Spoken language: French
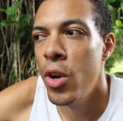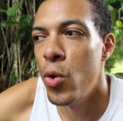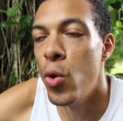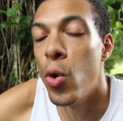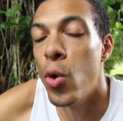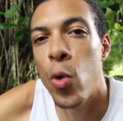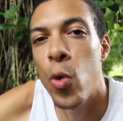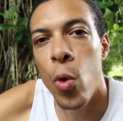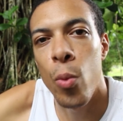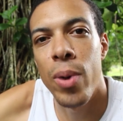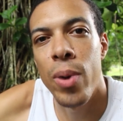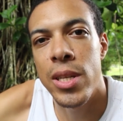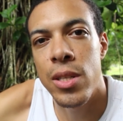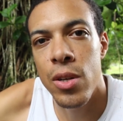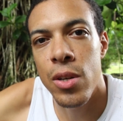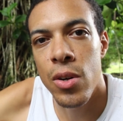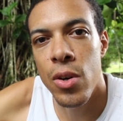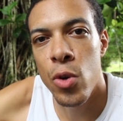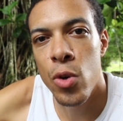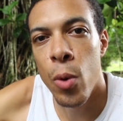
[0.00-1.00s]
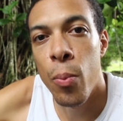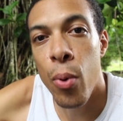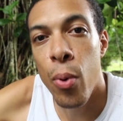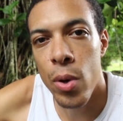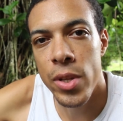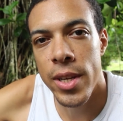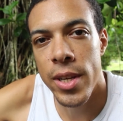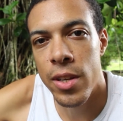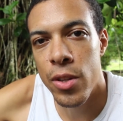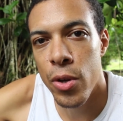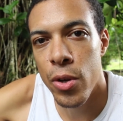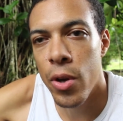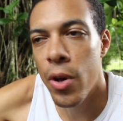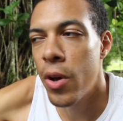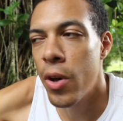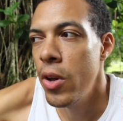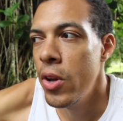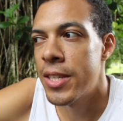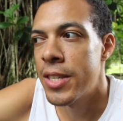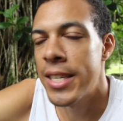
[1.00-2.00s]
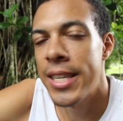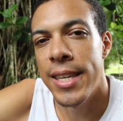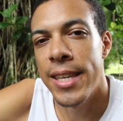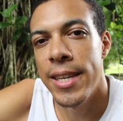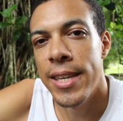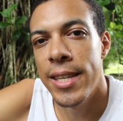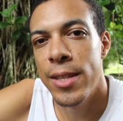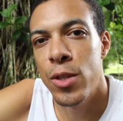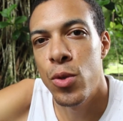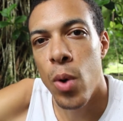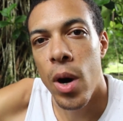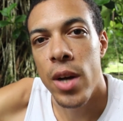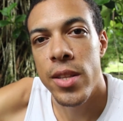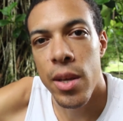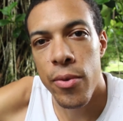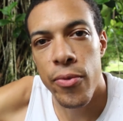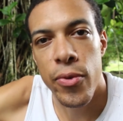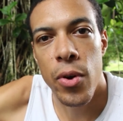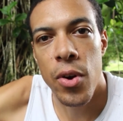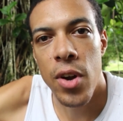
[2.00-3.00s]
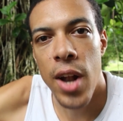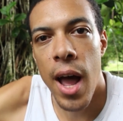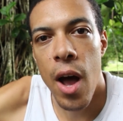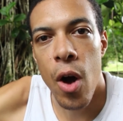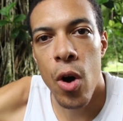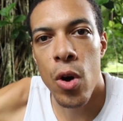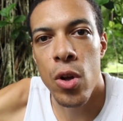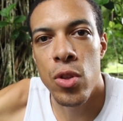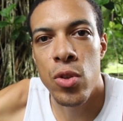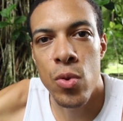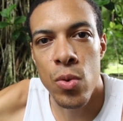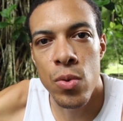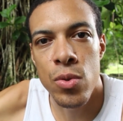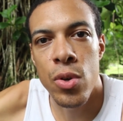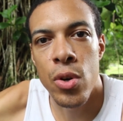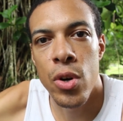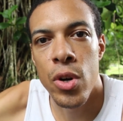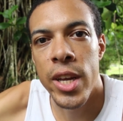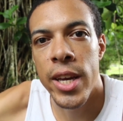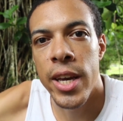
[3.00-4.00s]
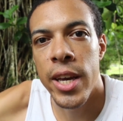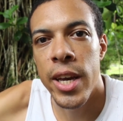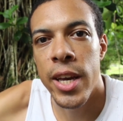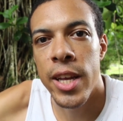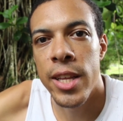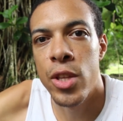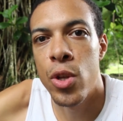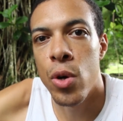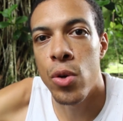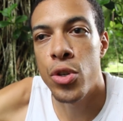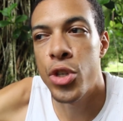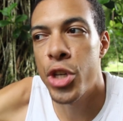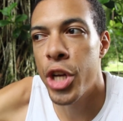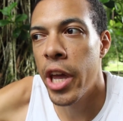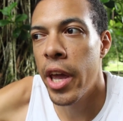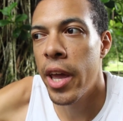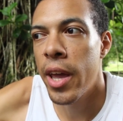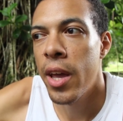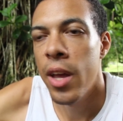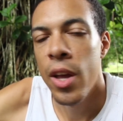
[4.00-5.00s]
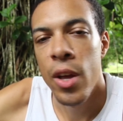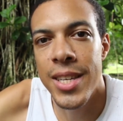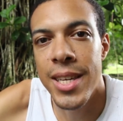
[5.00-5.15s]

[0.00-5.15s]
le combattant, le protecteur qui doit défendre la horde contre les dangers